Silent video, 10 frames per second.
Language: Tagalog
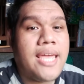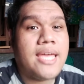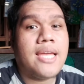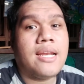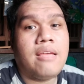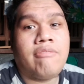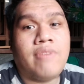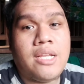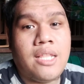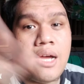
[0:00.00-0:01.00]
And if
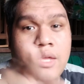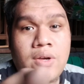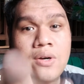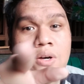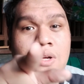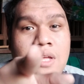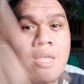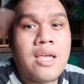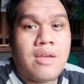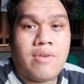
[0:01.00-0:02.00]
ready na kayo,
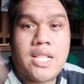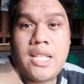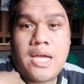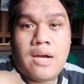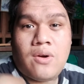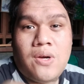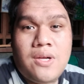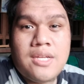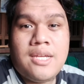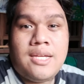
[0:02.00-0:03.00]
ready na ako.